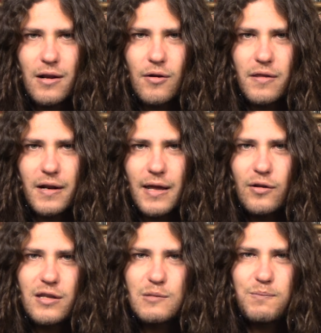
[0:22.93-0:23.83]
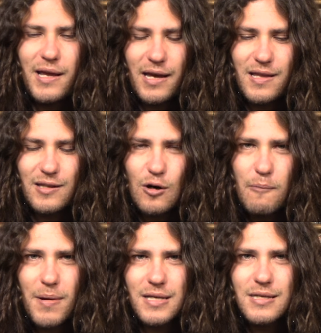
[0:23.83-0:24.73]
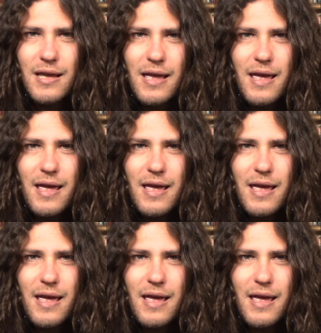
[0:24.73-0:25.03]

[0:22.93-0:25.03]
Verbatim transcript: han ordenado el despliegue de tropas